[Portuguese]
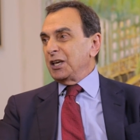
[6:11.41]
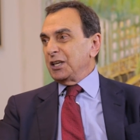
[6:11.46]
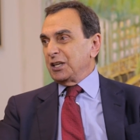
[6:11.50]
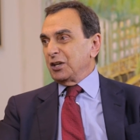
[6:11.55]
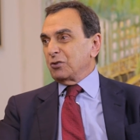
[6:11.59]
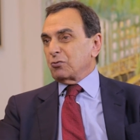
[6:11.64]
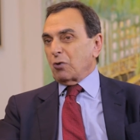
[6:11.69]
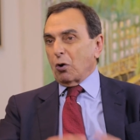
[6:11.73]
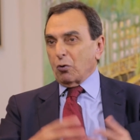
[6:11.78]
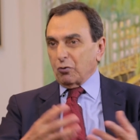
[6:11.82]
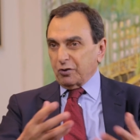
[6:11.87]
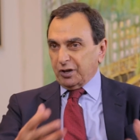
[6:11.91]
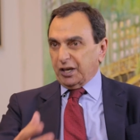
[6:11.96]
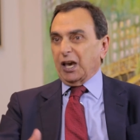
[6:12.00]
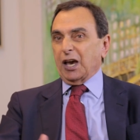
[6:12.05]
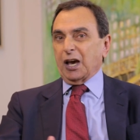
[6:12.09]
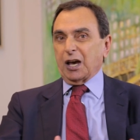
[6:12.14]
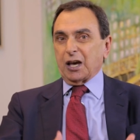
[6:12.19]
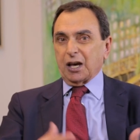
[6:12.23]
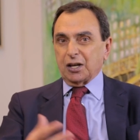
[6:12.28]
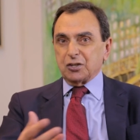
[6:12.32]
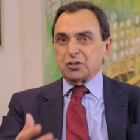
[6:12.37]
que qualquer
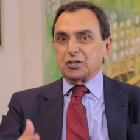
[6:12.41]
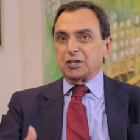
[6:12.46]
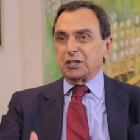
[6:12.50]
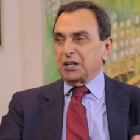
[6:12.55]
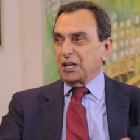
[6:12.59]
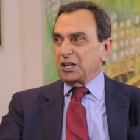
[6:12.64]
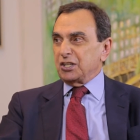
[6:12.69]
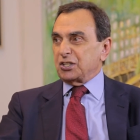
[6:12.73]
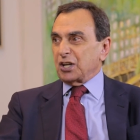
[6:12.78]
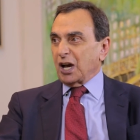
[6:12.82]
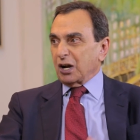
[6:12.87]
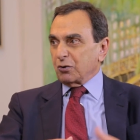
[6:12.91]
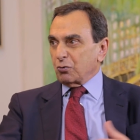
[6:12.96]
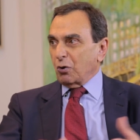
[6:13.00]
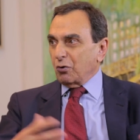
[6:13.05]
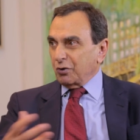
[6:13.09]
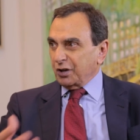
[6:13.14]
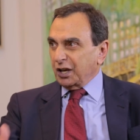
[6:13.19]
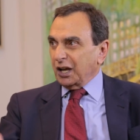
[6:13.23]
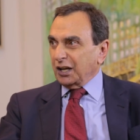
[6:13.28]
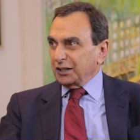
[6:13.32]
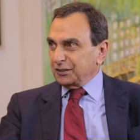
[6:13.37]
adquirente, a
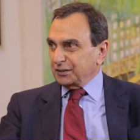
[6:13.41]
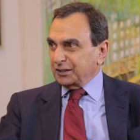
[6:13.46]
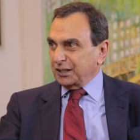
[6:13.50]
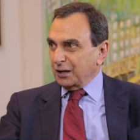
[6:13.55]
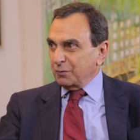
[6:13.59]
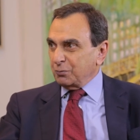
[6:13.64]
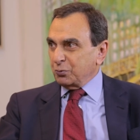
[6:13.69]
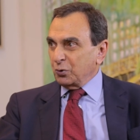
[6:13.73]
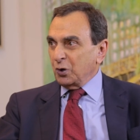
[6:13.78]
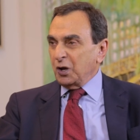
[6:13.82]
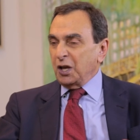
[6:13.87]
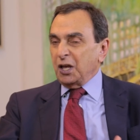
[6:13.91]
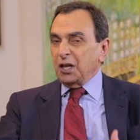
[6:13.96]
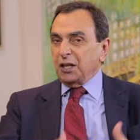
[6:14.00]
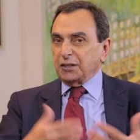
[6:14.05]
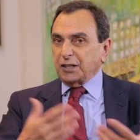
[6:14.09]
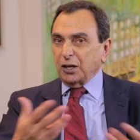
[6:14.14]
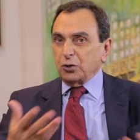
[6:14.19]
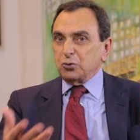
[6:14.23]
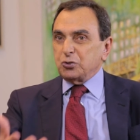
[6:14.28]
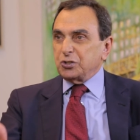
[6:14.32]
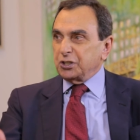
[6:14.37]
qualquer tempo,
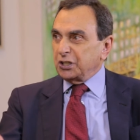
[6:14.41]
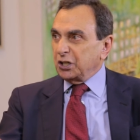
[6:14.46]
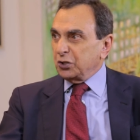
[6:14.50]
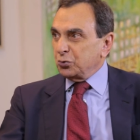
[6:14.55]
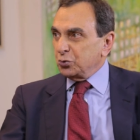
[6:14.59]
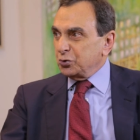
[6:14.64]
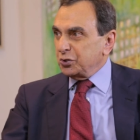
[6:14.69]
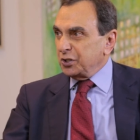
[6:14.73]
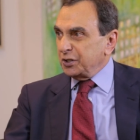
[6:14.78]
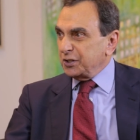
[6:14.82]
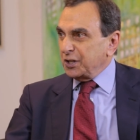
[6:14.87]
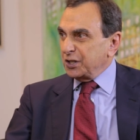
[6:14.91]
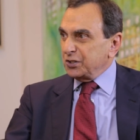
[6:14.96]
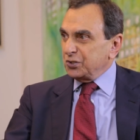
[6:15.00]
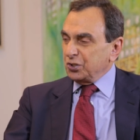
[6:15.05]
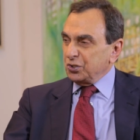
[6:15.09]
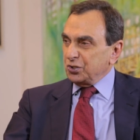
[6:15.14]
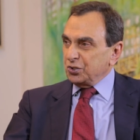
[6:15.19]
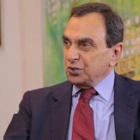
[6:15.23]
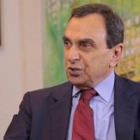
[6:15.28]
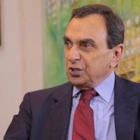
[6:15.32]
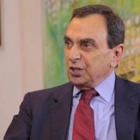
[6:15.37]
tem o direito de
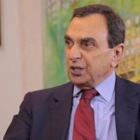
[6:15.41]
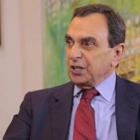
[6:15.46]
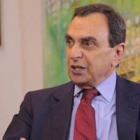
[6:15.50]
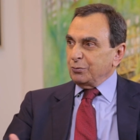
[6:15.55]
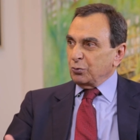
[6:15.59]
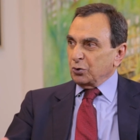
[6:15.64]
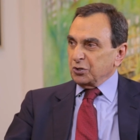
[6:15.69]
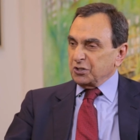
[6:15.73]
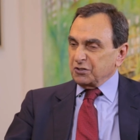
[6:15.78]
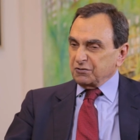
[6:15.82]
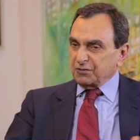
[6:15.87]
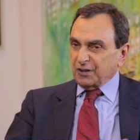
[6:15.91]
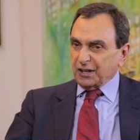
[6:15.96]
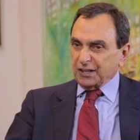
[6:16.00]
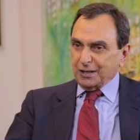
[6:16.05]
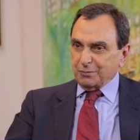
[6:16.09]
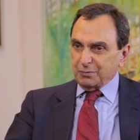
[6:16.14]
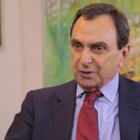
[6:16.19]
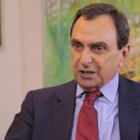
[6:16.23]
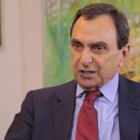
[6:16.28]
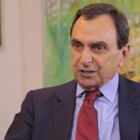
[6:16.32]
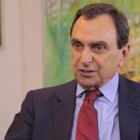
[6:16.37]
desistir
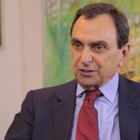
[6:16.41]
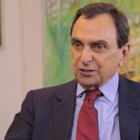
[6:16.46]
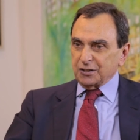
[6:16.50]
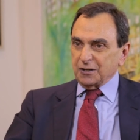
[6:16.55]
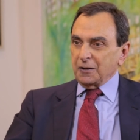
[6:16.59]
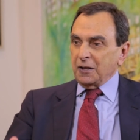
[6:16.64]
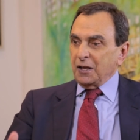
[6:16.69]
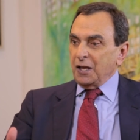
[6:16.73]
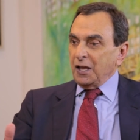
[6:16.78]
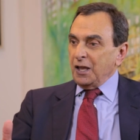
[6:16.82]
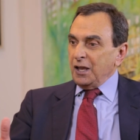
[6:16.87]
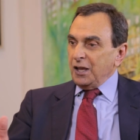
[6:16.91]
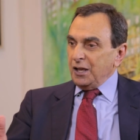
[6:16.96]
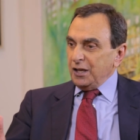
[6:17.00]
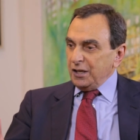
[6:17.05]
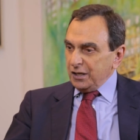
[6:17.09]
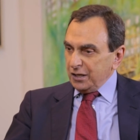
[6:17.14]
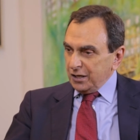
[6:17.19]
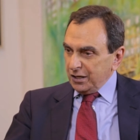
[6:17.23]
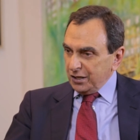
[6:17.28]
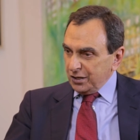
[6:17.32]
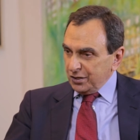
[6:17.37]
imotivadamente.
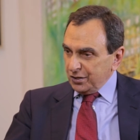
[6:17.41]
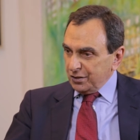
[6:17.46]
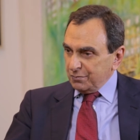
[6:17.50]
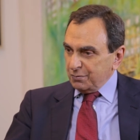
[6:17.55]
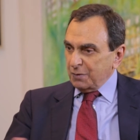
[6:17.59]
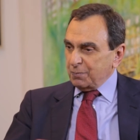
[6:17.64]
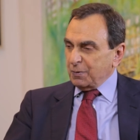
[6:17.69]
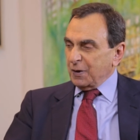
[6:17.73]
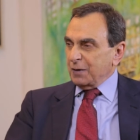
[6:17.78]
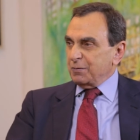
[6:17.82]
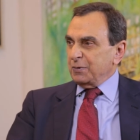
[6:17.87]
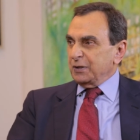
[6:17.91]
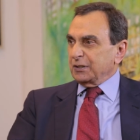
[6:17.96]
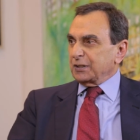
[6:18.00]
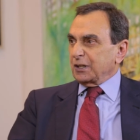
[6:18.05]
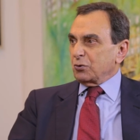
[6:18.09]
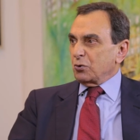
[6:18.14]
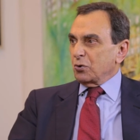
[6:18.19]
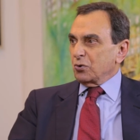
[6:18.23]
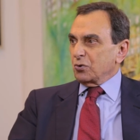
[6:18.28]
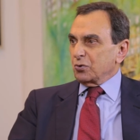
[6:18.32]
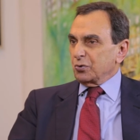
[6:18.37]
E me permita
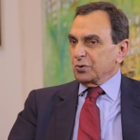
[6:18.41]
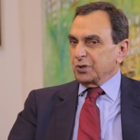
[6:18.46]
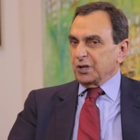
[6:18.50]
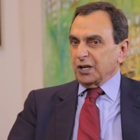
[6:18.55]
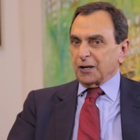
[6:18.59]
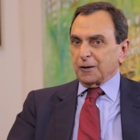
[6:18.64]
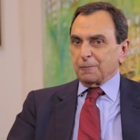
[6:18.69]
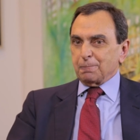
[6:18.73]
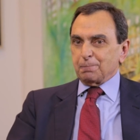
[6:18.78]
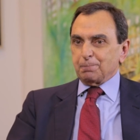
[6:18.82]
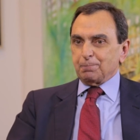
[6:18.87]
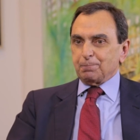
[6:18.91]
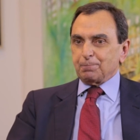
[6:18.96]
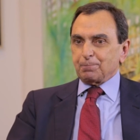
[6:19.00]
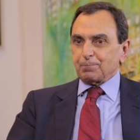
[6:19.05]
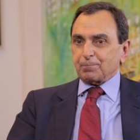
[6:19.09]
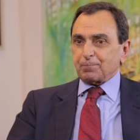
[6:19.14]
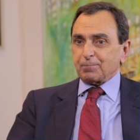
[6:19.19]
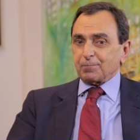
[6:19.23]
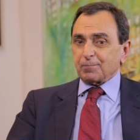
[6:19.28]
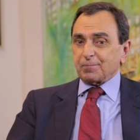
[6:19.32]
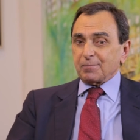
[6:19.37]
concluir.
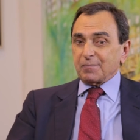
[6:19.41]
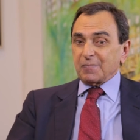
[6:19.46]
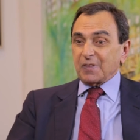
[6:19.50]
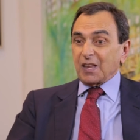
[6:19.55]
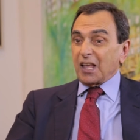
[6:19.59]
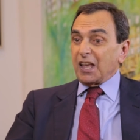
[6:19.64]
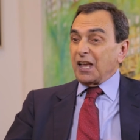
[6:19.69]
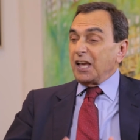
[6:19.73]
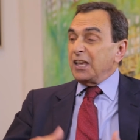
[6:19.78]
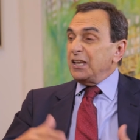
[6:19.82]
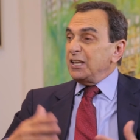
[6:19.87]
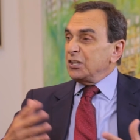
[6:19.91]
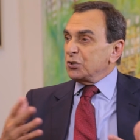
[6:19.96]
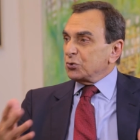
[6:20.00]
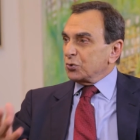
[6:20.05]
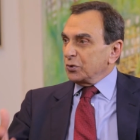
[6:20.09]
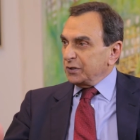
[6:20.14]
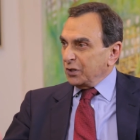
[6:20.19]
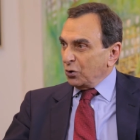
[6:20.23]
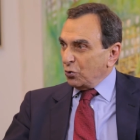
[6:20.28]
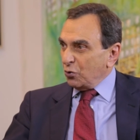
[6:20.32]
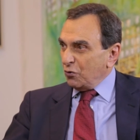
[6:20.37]
Isso,
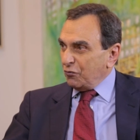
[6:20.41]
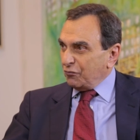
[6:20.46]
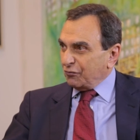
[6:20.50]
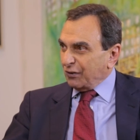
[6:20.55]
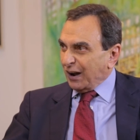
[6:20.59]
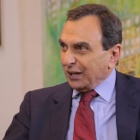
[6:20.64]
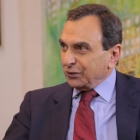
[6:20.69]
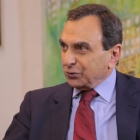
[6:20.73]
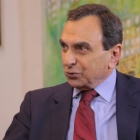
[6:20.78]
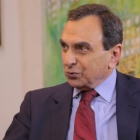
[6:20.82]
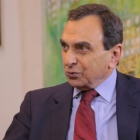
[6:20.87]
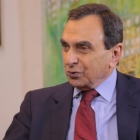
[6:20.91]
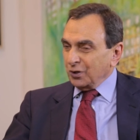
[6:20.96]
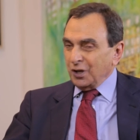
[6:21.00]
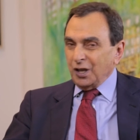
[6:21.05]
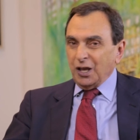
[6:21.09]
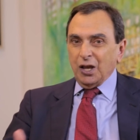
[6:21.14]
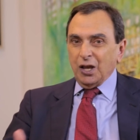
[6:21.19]
o fato